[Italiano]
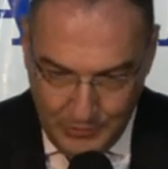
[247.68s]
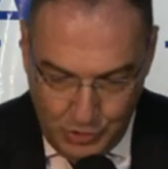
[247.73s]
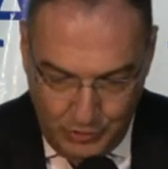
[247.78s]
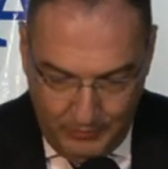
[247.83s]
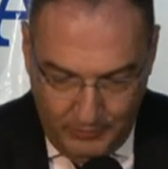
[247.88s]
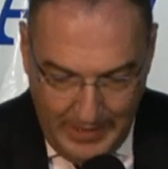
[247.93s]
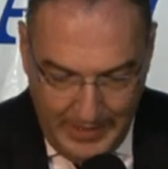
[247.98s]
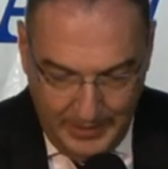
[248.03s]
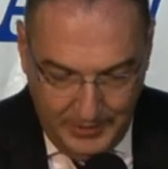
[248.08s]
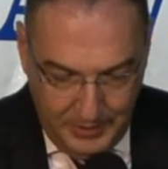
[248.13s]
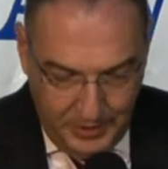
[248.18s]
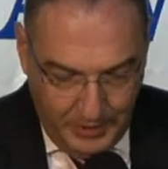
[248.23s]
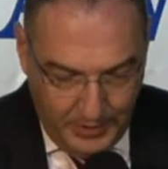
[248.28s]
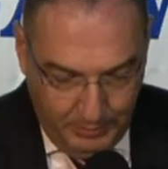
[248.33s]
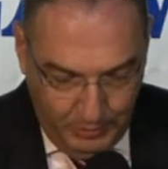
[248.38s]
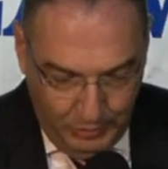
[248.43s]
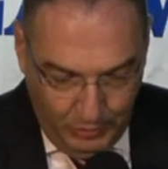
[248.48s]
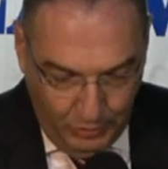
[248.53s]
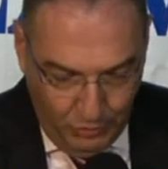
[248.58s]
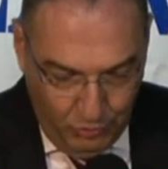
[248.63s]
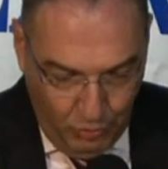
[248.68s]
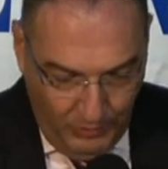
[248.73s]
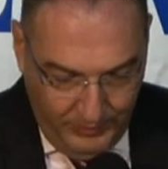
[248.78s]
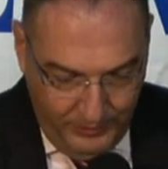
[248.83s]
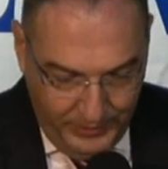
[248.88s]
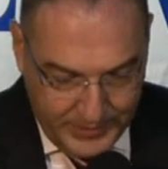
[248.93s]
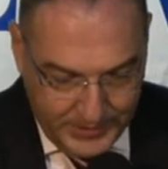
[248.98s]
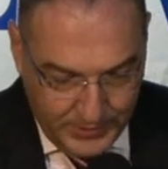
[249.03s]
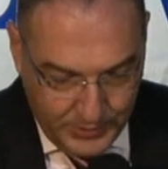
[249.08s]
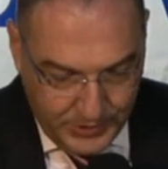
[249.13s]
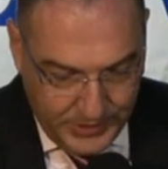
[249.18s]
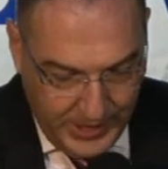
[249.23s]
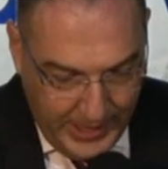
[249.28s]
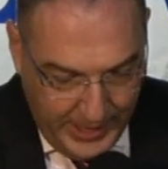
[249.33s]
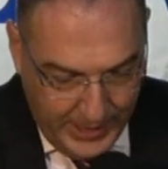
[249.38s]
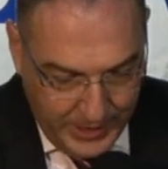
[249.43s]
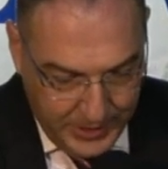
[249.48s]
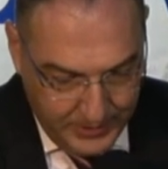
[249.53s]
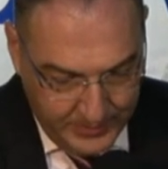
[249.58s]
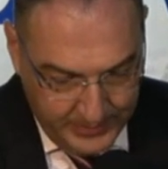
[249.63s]
Giovanni capitolo 2 verso
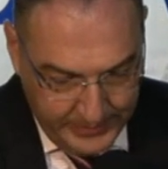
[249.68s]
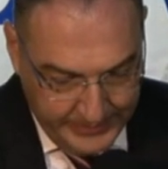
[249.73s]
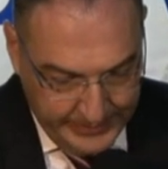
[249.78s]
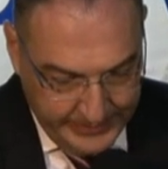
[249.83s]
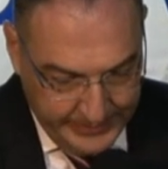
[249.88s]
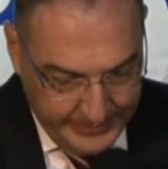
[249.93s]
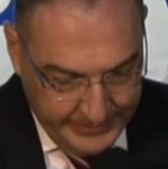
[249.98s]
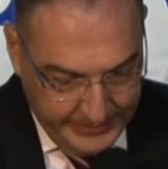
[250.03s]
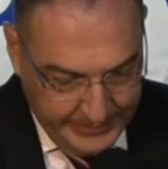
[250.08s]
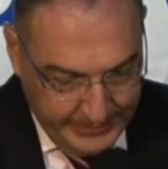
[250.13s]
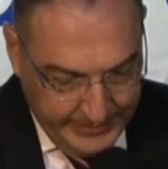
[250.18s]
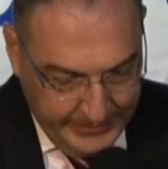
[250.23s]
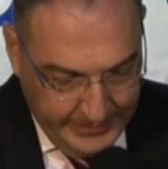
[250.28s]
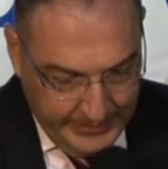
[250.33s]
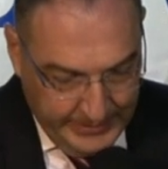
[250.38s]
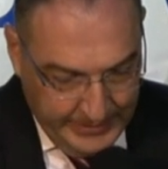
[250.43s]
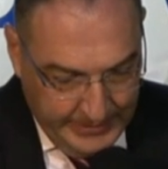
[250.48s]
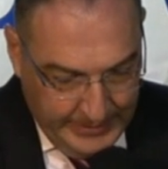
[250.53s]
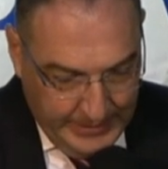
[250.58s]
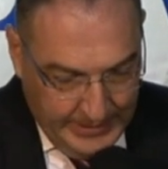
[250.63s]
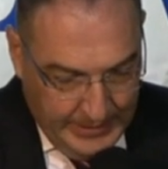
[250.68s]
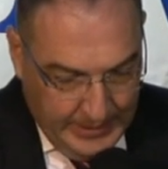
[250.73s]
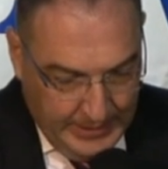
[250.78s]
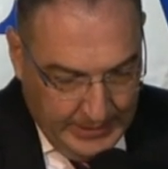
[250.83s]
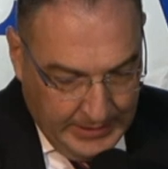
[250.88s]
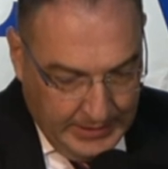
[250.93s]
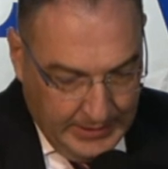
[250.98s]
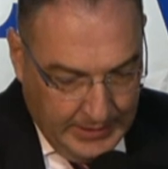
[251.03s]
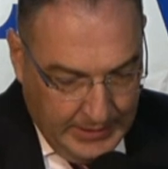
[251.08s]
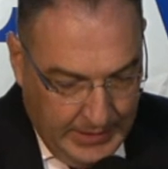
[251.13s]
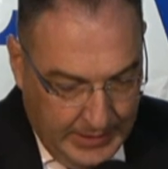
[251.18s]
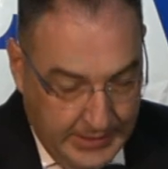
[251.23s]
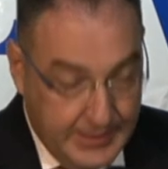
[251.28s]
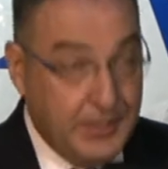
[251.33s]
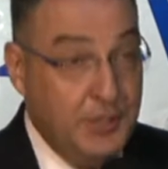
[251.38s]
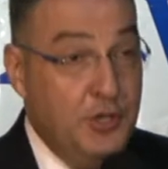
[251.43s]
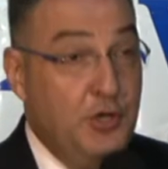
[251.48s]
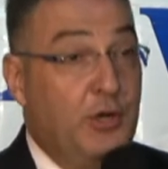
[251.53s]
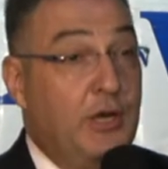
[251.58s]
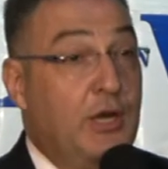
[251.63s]
6. Al
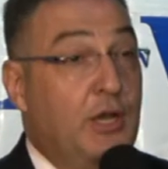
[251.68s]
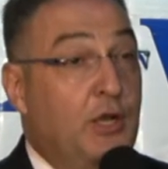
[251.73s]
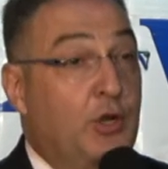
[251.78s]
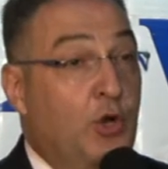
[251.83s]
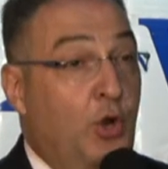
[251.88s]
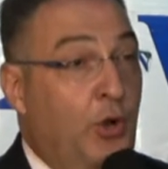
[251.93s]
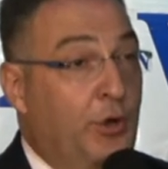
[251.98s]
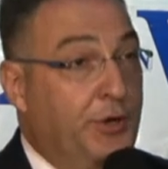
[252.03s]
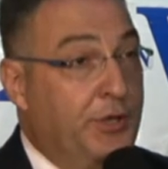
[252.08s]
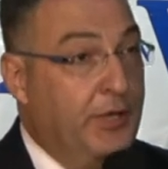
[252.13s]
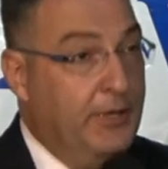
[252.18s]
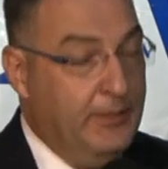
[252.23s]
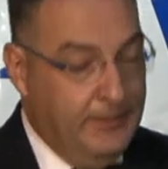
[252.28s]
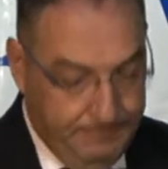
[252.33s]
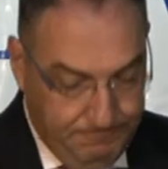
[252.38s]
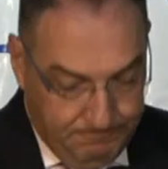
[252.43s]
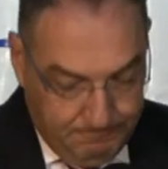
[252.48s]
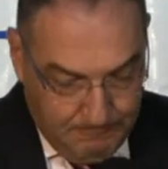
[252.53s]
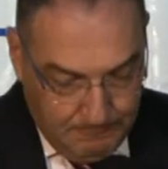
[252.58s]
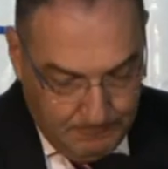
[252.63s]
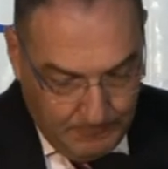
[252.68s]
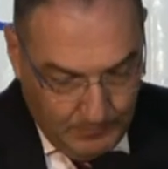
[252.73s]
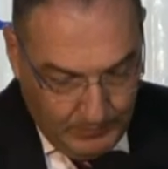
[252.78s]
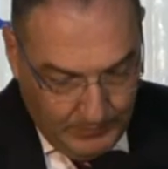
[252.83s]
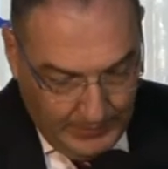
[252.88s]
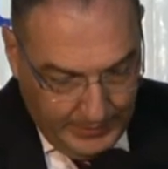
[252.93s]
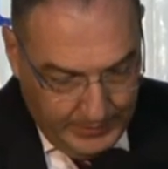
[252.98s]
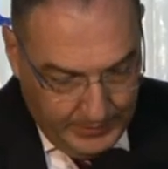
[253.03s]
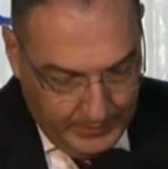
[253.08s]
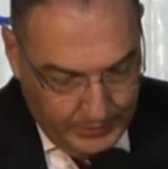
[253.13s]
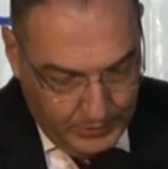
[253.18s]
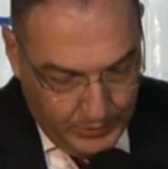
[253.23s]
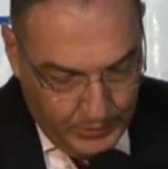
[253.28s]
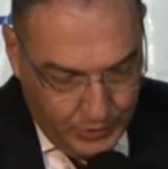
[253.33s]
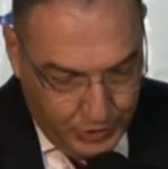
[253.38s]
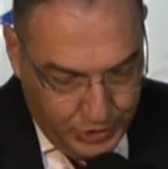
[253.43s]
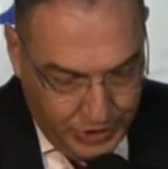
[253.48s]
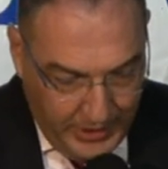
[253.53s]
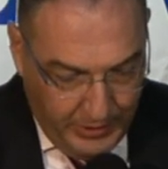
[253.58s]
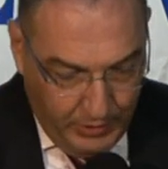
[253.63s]
Signore la gloria.
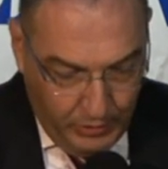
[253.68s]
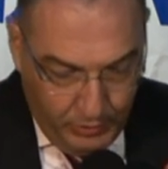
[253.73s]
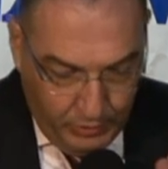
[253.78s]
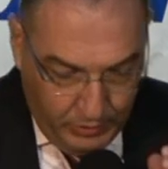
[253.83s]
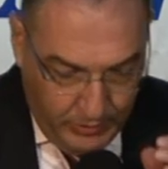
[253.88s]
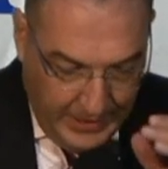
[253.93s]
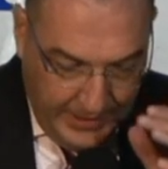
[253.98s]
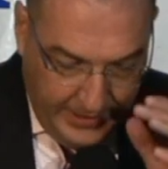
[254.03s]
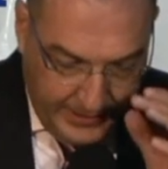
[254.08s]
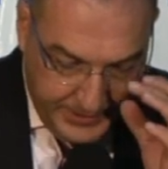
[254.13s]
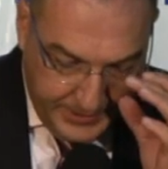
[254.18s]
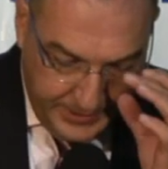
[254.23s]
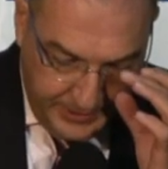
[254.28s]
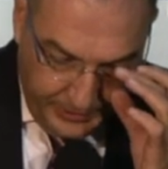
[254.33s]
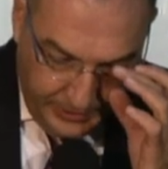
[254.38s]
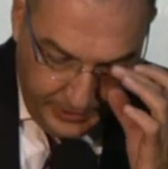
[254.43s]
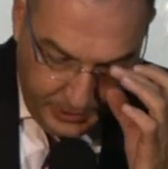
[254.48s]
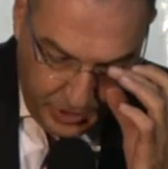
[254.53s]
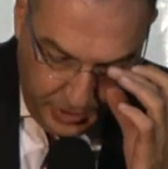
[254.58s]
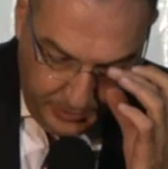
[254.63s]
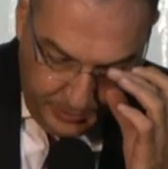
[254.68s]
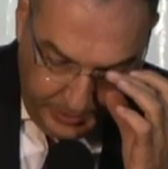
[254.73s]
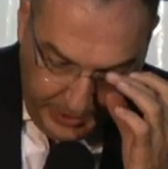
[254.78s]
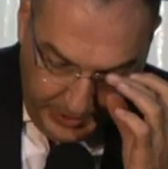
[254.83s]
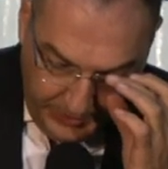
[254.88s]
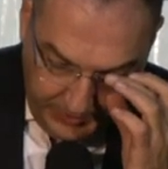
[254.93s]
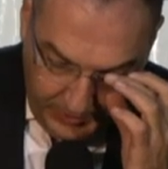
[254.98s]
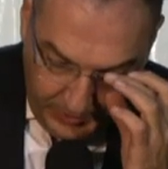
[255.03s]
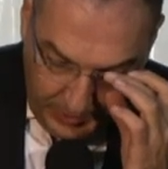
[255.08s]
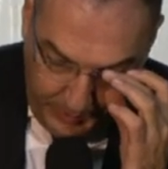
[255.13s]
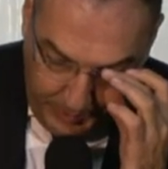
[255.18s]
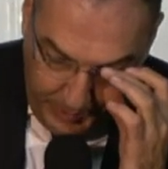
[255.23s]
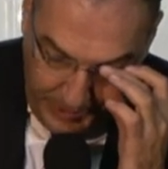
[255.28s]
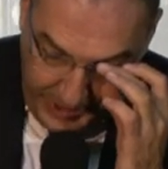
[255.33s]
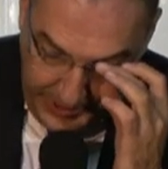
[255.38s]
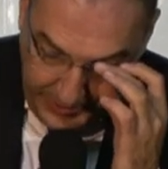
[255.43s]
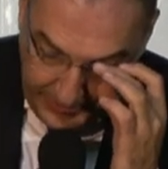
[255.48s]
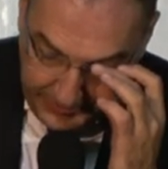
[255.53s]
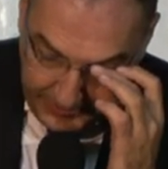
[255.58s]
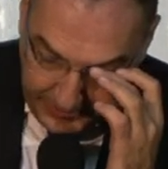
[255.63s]
C'erano là sei recipienti di
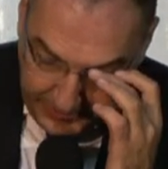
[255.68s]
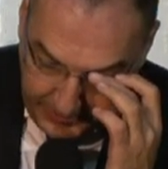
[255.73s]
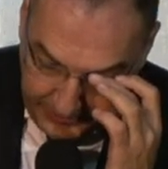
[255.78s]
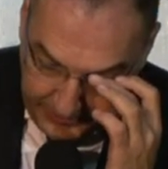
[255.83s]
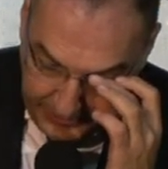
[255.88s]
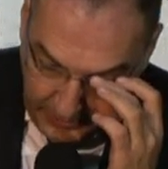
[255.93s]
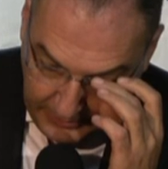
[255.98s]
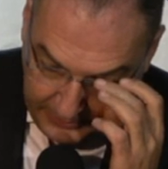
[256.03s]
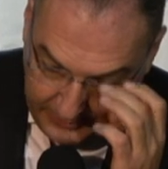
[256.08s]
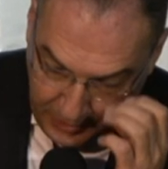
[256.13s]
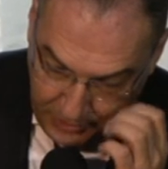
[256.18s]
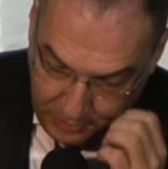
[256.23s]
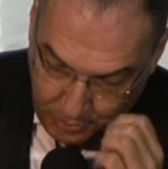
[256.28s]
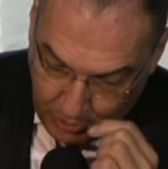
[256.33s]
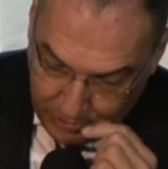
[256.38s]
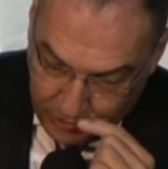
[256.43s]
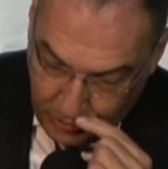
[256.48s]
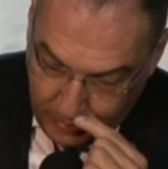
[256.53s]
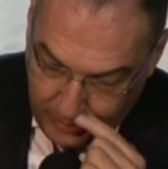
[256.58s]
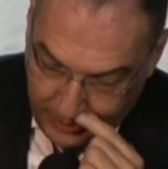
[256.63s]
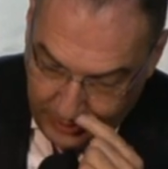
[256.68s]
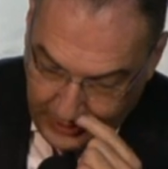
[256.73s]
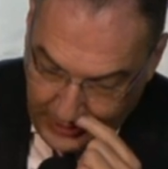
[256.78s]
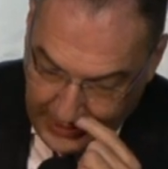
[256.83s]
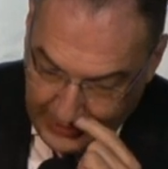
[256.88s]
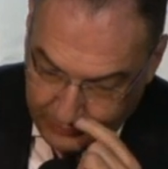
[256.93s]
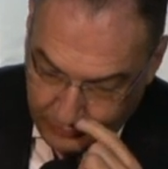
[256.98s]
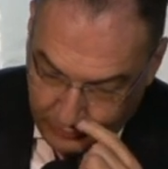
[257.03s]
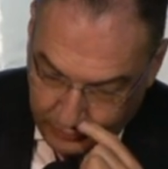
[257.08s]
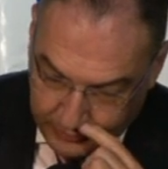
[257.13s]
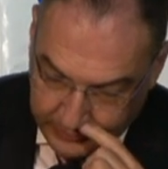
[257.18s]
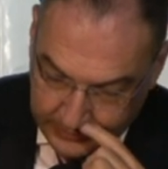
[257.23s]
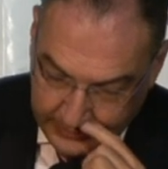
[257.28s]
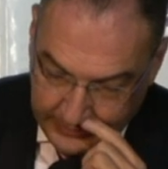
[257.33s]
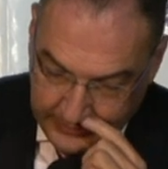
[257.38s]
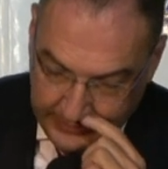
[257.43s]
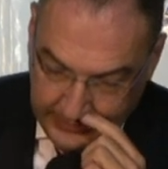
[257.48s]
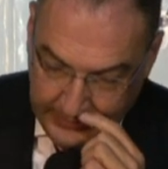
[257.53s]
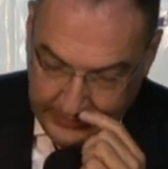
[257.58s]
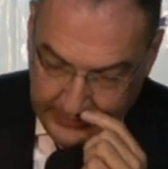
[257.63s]
pietra del tipo adoperato
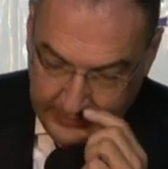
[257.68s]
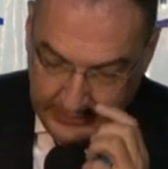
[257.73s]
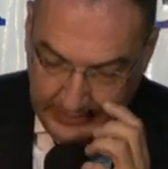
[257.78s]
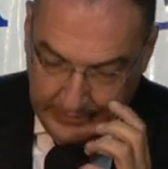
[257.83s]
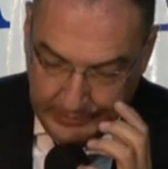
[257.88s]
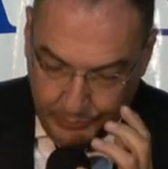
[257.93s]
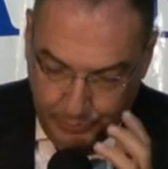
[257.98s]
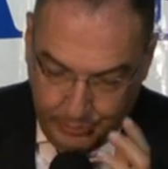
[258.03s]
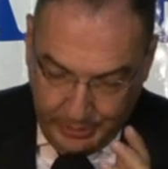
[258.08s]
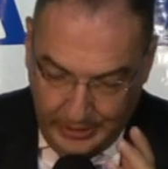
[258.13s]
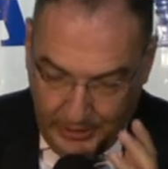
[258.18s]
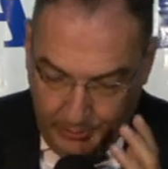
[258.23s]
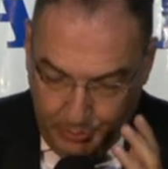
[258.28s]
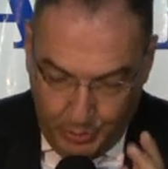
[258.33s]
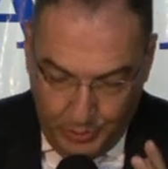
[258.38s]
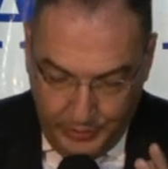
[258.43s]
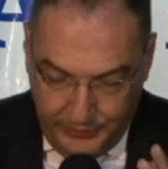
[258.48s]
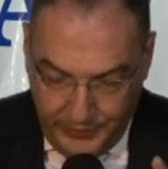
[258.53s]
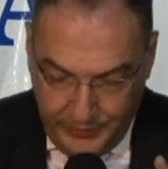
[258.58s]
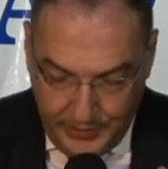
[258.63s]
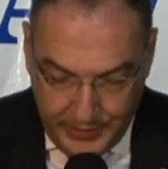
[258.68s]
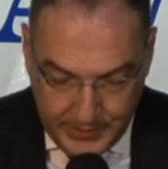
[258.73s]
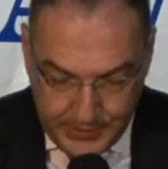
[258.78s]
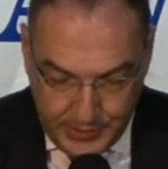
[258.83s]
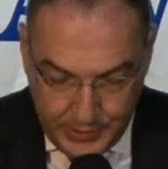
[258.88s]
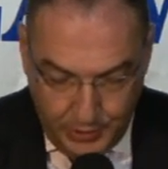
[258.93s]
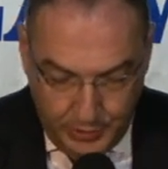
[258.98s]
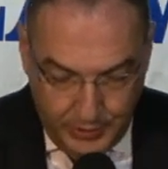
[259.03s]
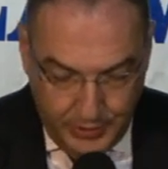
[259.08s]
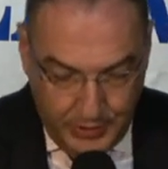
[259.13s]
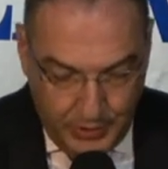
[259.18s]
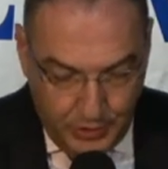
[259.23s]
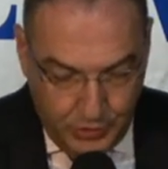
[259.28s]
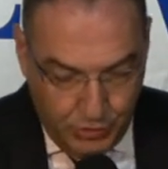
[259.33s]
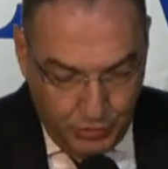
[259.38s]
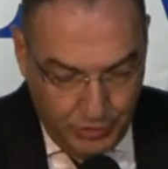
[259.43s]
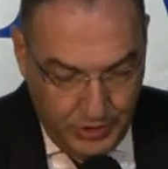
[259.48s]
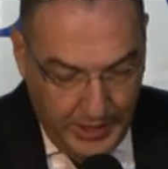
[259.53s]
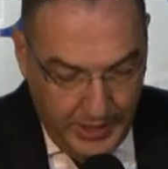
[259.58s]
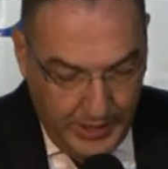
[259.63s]
per la purificazione dei
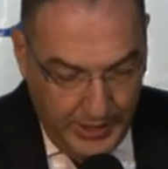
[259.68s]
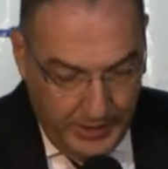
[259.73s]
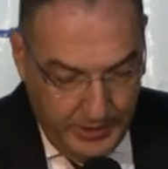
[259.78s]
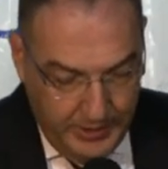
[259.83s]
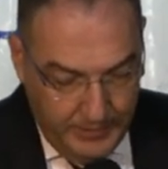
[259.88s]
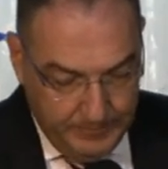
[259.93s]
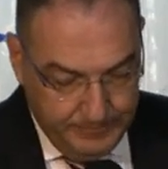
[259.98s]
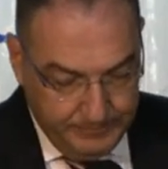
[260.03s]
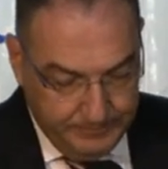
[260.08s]
giudei,